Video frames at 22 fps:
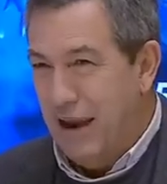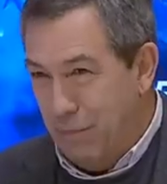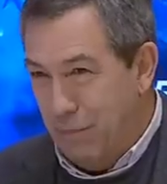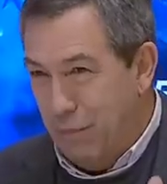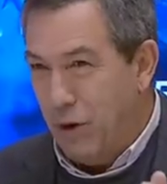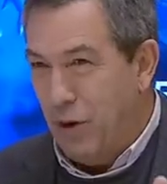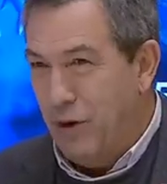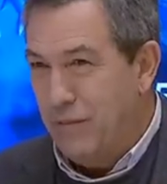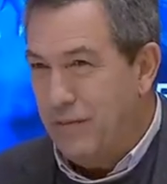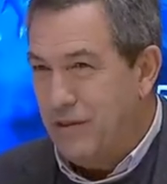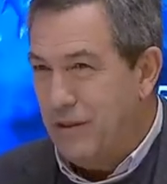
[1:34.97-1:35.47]
é
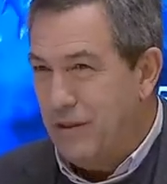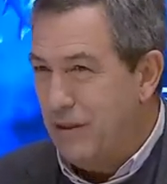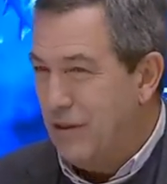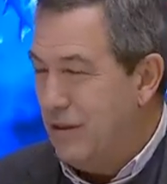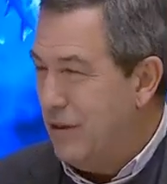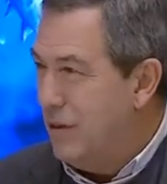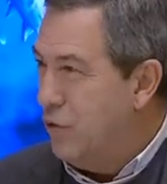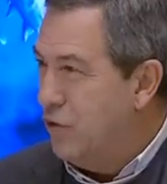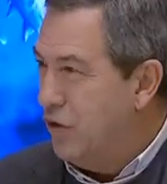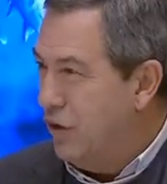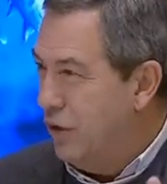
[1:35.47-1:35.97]
prova de
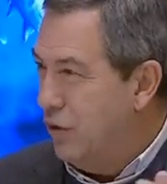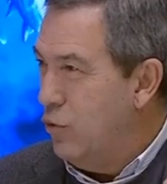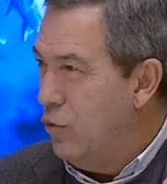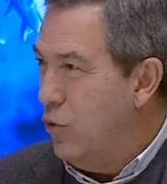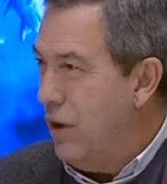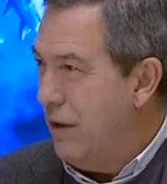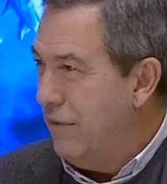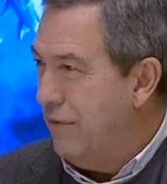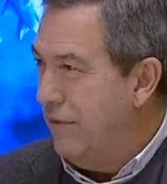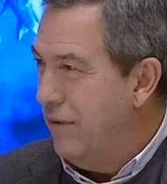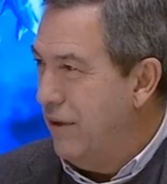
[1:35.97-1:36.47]
que
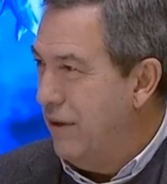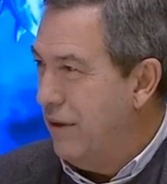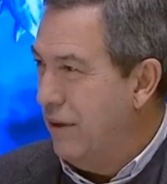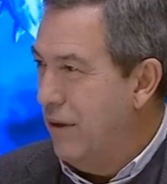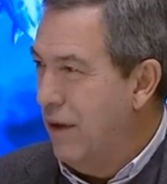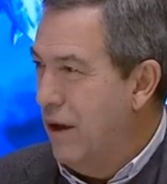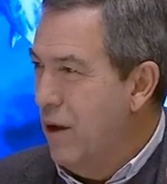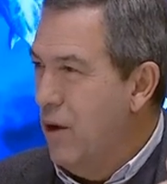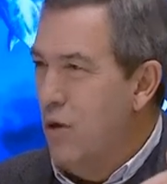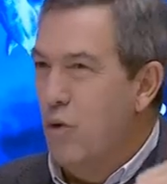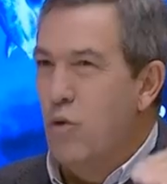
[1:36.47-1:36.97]
continua a haver
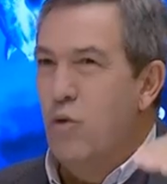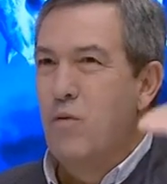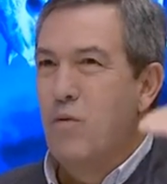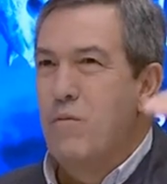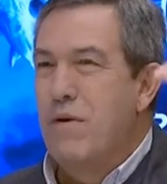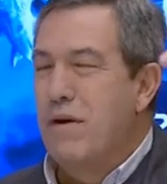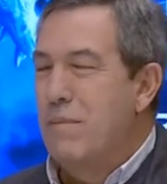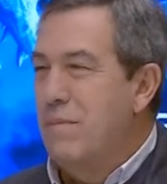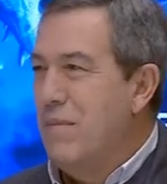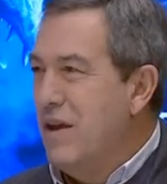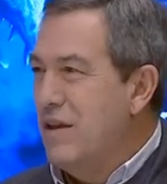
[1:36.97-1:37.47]

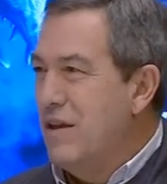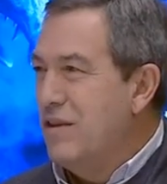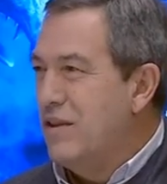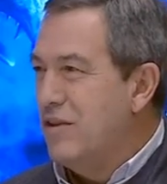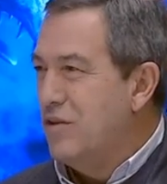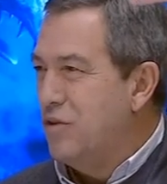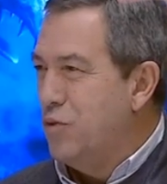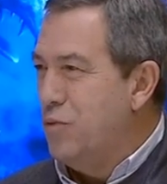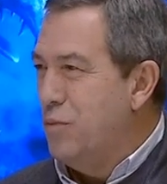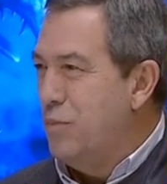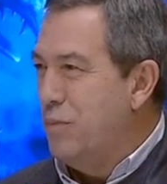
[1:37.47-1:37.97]
uma mente
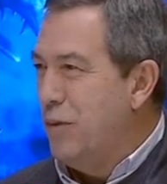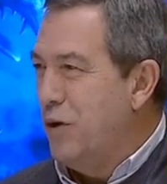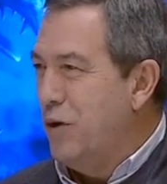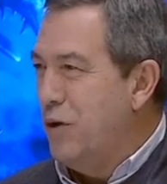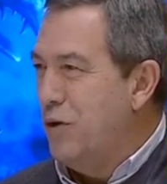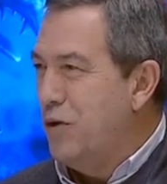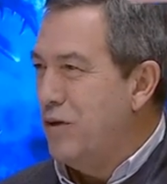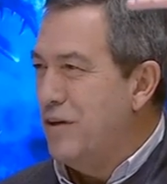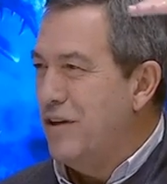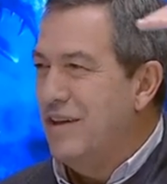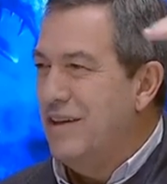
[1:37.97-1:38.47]

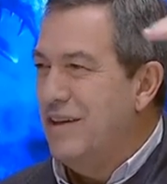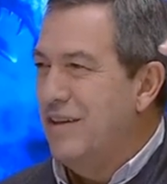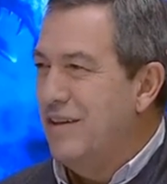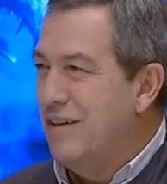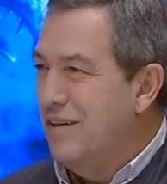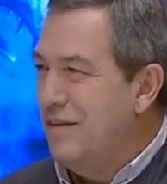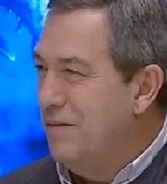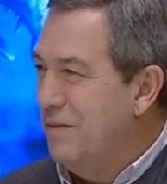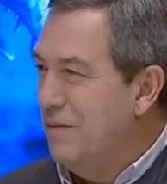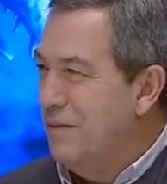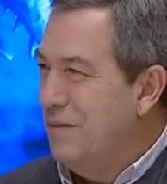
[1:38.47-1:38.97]
superior
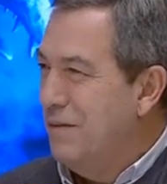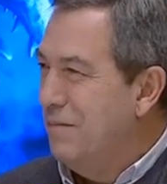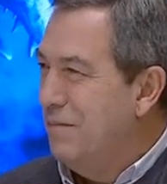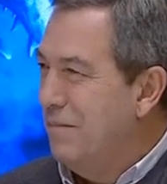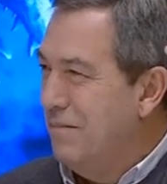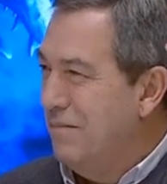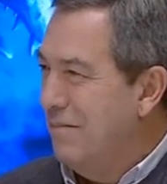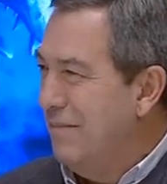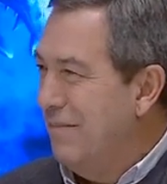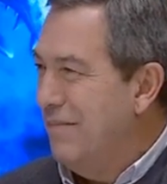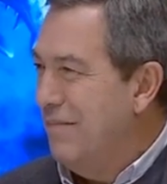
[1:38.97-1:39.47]
que
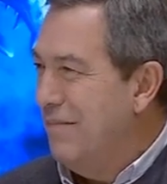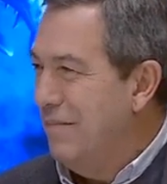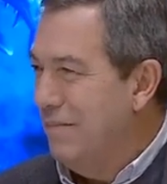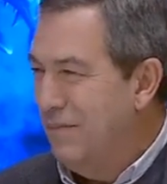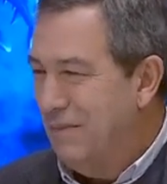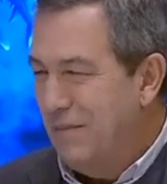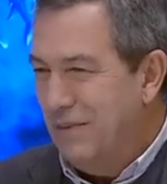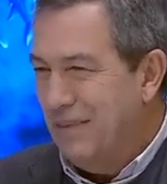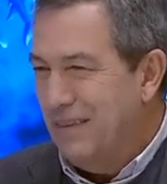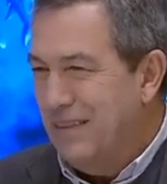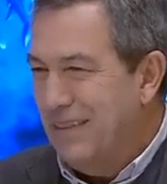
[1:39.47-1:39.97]

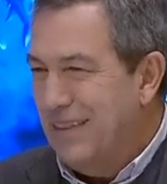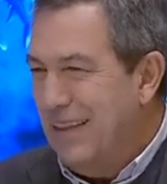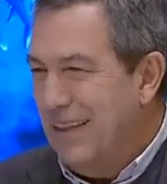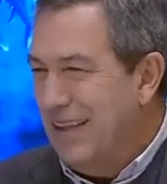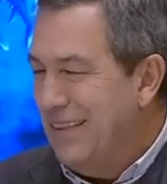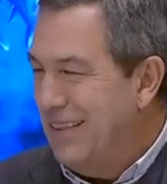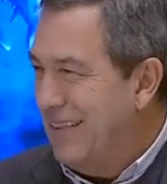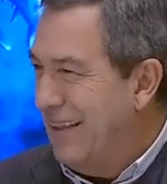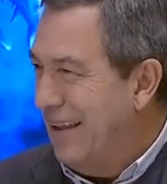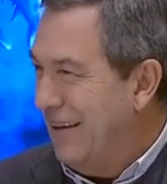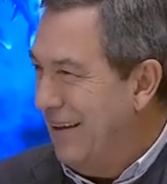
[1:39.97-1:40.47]

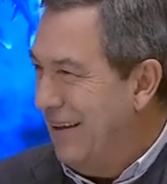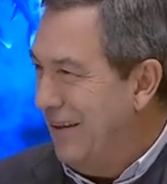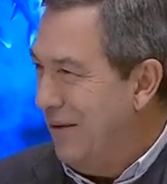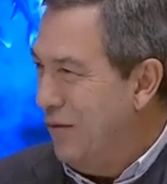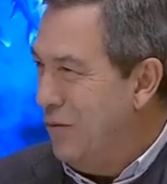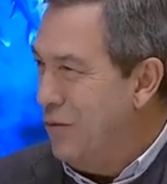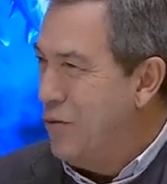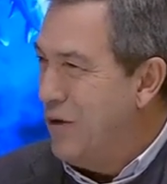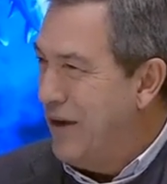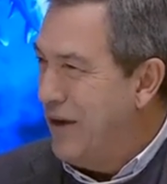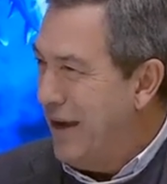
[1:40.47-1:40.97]
dita
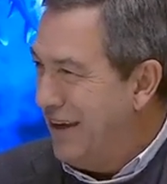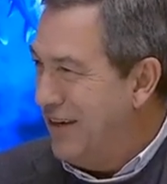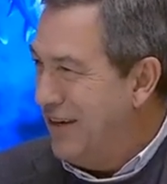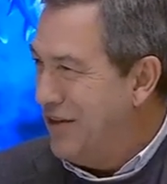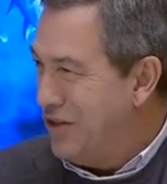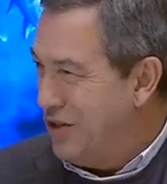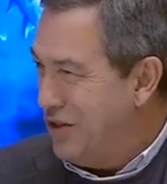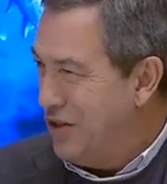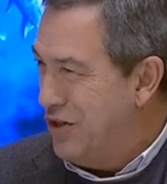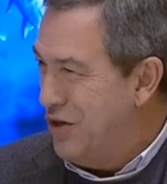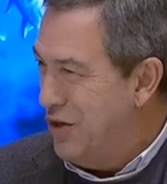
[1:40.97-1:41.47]
o que é que
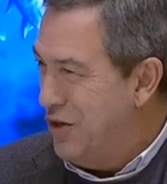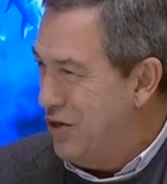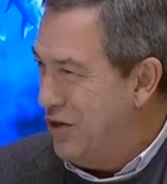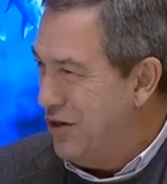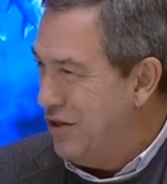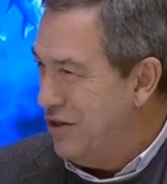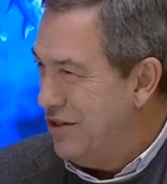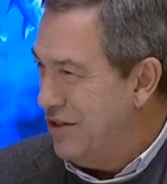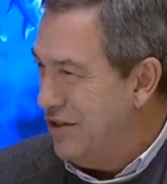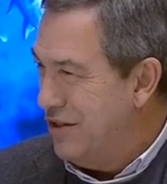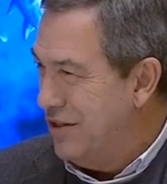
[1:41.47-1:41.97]
estes
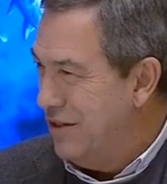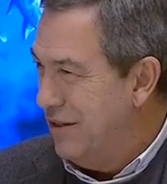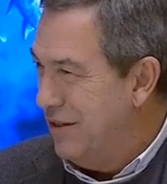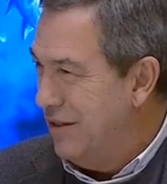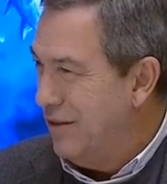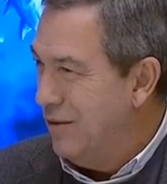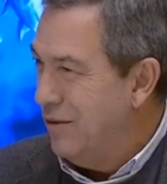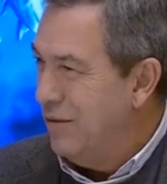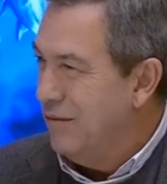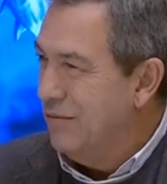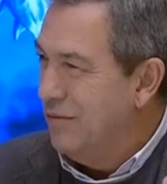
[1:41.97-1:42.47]
senhores
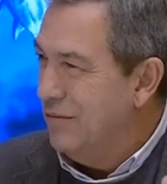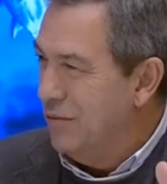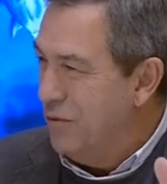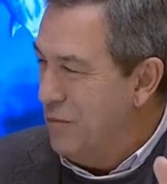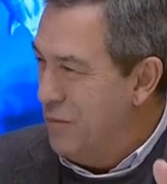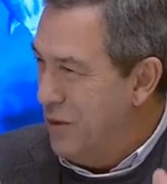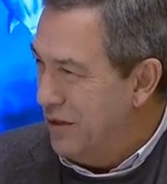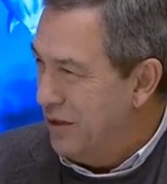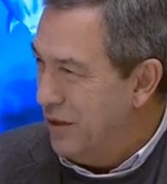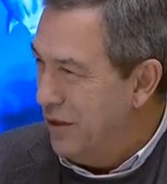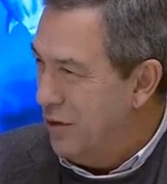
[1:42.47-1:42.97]

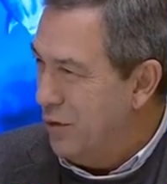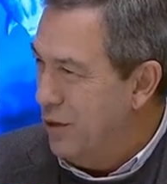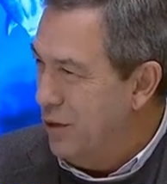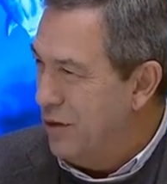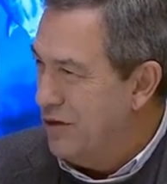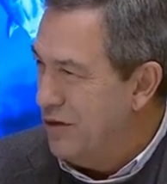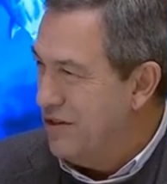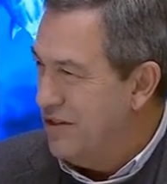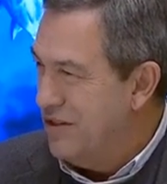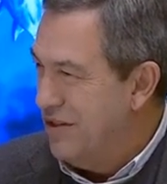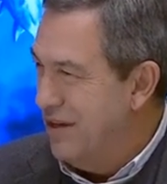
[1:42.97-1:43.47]

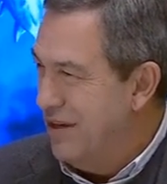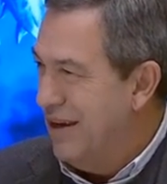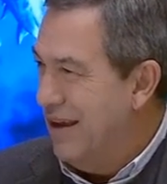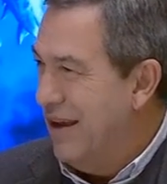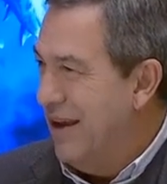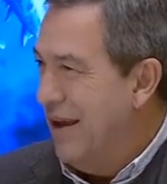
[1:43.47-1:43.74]
comentadores